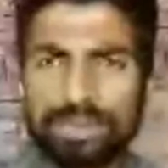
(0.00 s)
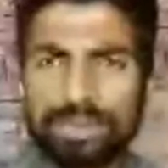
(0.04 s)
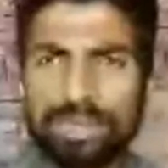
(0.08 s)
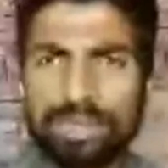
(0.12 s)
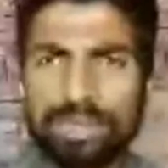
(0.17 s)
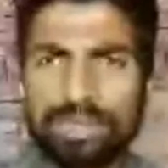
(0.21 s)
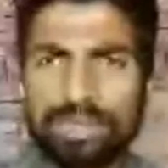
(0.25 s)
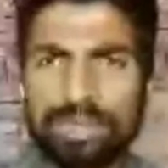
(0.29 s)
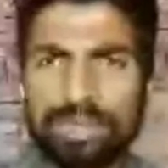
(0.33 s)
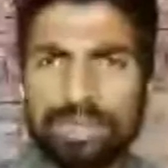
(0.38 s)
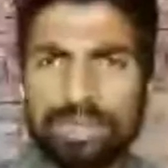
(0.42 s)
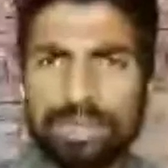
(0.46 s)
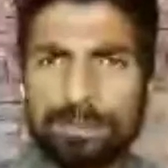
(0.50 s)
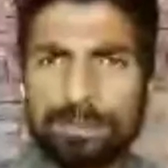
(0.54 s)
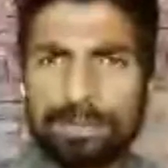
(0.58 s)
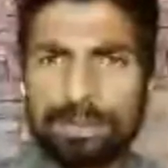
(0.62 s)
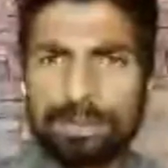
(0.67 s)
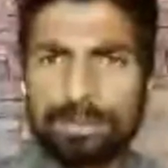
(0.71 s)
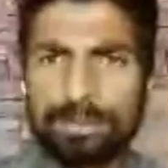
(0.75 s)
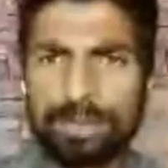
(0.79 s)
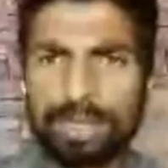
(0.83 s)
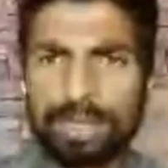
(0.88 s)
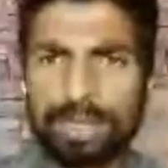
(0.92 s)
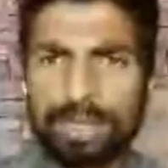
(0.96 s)
शायद आपने
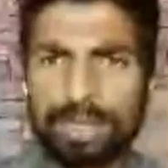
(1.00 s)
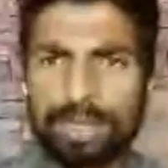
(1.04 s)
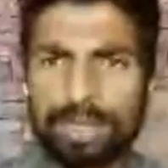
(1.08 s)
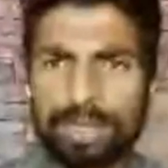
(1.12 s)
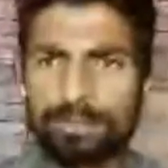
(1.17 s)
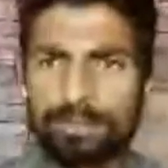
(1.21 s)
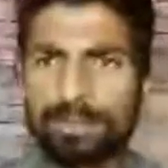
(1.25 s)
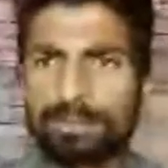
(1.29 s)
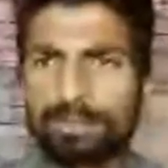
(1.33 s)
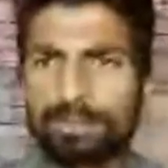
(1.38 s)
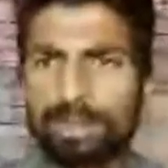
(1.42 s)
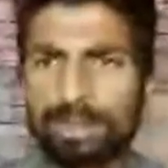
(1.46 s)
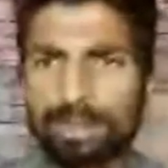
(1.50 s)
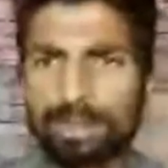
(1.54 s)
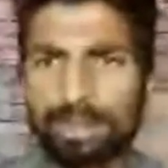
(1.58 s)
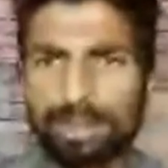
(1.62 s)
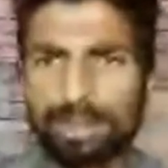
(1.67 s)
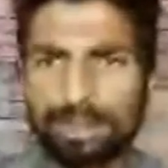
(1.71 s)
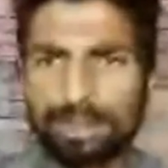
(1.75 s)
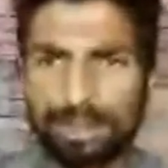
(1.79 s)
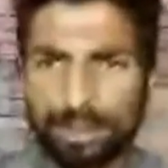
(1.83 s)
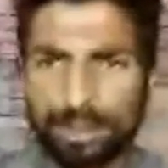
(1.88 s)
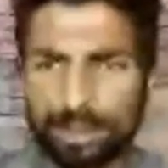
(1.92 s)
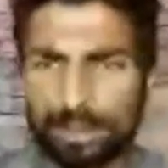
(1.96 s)
माइक अपनी बंद कर
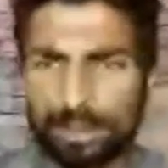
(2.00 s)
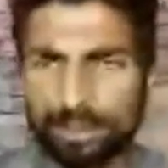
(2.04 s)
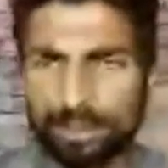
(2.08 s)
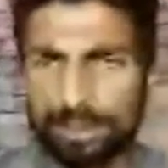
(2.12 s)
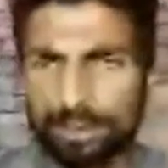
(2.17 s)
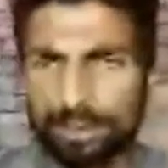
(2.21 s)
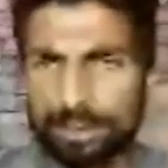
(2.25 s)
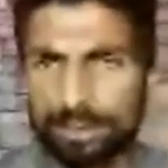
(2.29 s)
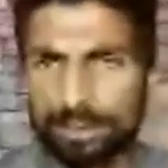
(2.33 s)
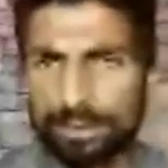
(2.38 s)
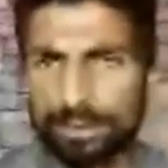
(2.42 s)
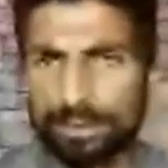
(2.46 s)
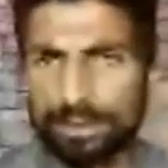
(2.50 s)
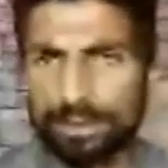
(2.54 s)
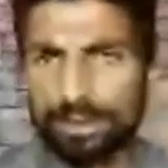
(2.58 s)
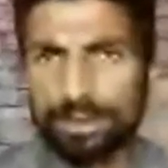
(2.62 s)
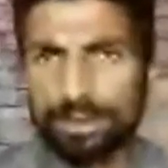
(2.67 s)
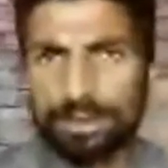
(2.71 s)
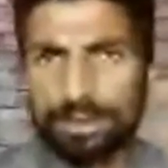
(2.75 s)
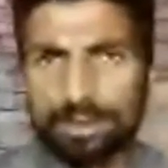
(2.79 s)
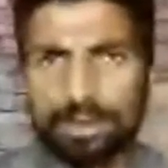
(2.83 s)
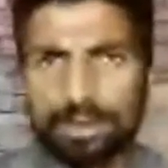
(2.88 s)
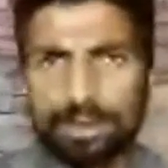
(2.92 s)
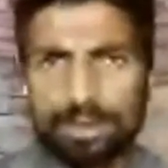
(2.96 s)
दी है
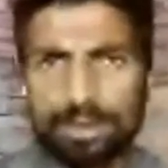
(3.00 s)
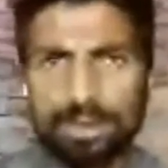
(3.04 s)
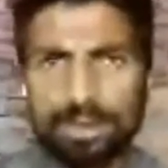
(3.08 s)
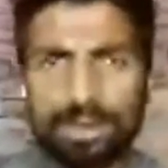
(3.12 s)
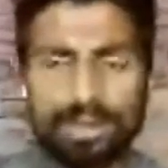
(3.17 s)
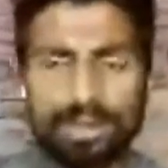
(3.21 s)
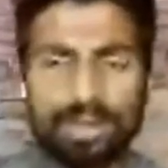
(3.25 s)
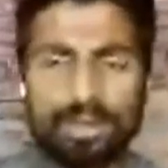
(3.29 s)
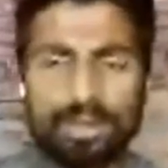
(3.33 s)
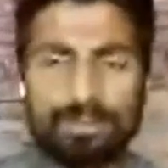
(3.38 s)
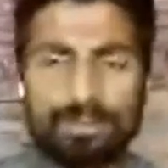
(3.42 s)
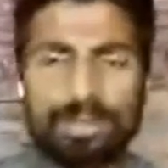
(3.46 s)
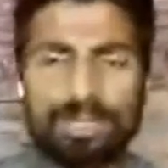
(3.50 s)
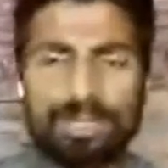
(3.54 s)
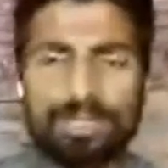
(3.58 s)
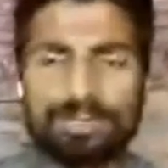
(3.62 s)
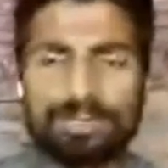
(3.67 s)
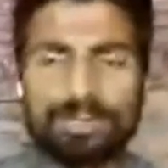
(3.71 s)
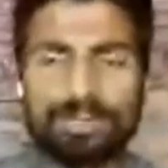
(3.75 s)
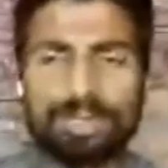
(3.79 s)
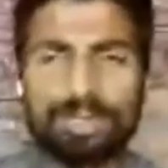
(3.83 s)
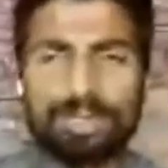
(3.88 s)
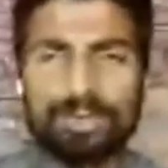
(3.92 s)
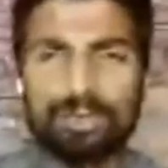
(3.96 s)
यह है हमारे
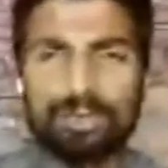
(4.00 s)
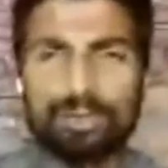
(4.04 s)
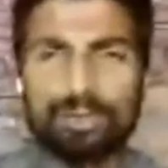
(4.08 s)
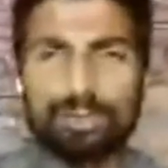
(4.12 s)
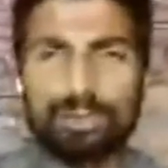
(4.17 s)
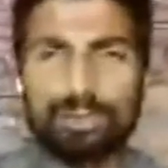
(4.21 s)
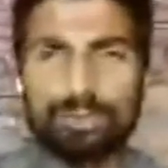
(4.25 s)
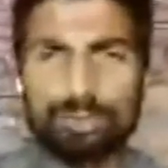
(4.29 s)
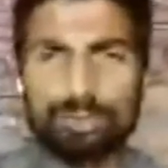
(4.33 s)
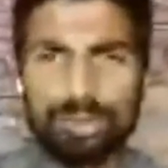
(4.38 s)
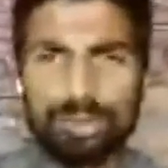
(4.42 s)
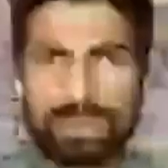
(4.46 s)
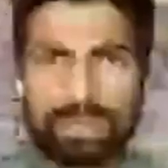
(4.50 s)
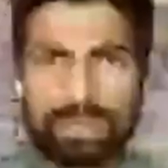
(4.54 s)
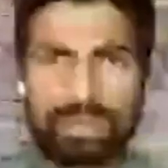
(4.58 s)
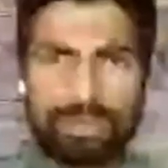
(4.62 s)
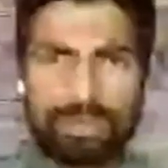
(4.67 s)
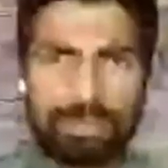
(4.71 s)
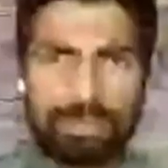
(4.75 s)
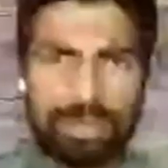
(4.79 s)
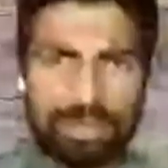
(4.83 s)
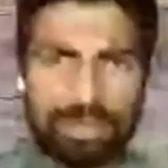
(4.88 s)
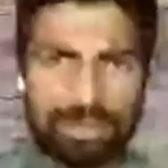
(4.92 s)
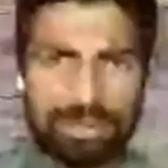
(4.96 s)
साथ अब्दुल गनी
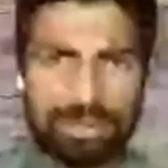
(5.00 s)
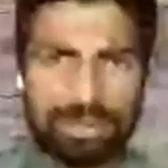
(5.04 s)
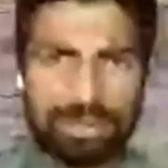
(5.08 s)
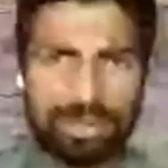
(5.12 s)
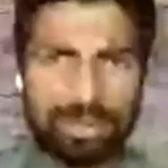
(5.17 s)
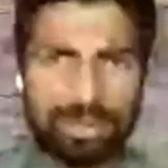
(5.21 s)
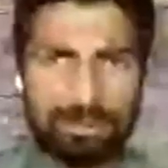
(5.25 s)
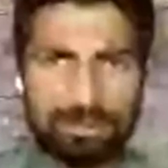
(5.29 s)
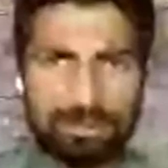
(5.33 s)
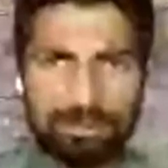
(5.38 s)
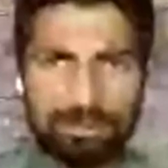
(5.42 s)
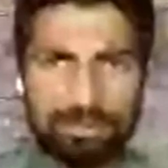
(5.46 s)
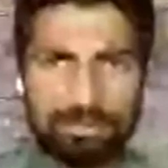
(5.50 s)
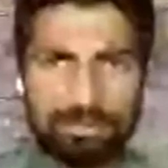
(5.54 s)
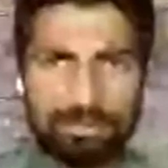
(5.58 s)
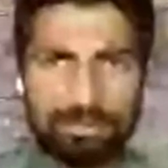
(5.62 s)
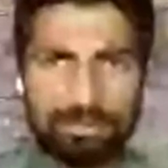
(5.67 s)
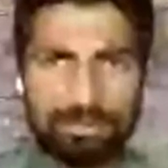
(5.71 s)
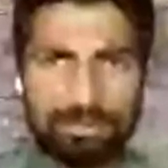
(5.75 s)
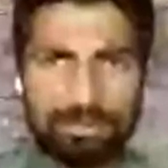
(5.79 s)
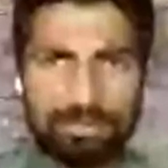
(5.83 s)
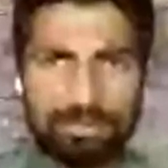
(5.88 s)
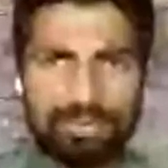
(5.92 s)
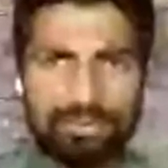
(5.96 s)
मलिक साहब
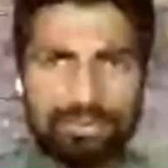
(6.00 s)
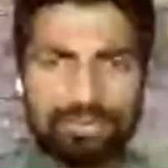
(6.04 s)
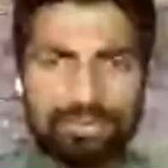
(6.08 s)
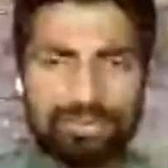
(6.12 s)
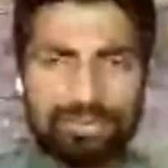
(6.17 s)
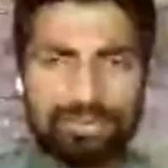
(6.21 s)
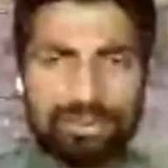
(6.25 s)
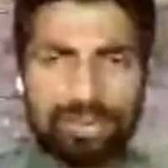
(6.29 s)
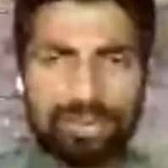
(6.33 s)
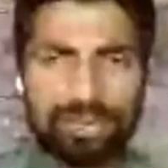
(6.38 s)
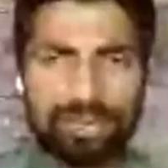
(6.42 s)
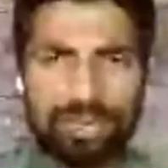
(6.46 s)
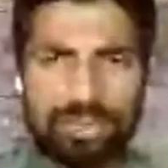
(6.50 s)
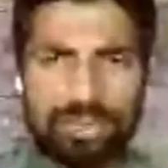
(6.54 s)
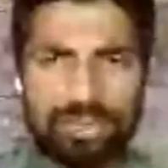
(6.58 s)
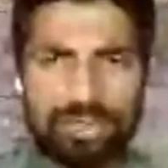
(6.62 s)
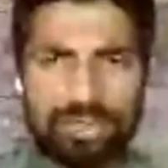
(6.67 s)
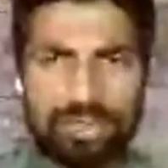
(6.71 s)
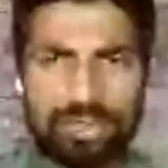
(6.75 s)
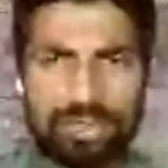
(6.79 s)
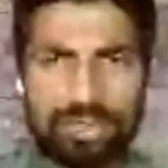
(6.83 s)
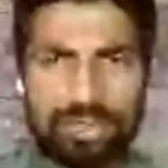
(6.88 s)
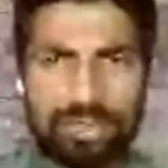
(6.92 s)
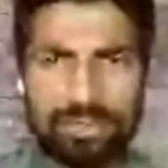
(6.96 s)

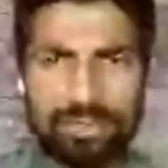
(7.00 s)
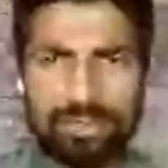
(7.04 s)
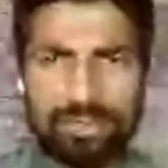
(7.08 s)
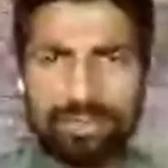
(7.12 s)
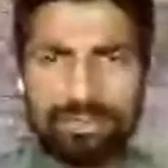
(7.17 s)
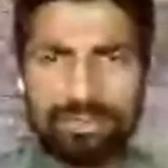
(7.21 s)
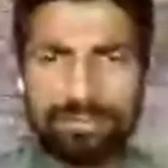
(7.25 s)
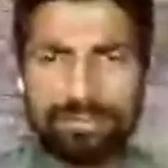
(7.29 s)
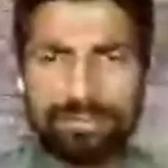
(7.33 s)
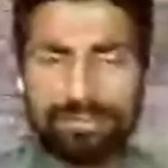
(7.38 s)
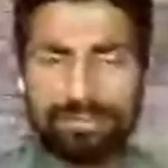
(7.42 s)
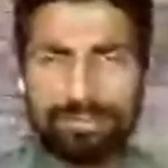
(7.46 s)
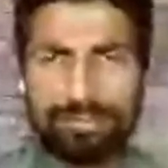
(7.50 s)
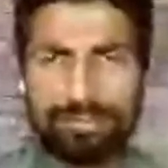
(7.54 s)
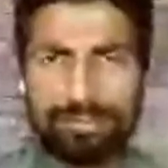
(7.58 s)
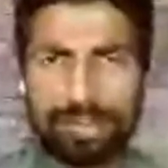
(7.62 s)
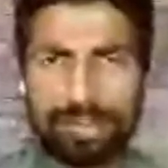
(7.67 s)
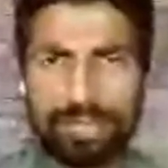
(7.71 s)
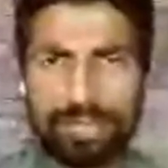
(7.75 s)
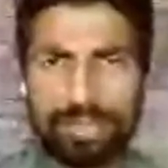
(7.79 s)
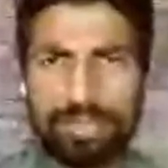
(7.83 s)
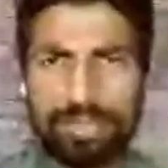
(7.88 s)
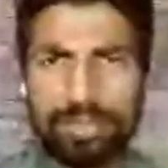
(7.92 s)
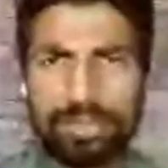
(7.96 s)
कंटीजेंट
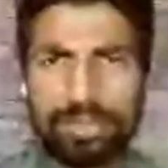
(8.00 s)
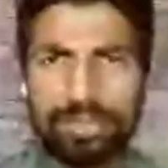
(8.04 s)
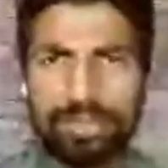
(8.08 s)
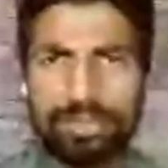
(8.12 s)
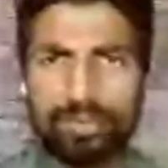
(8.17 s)
पेड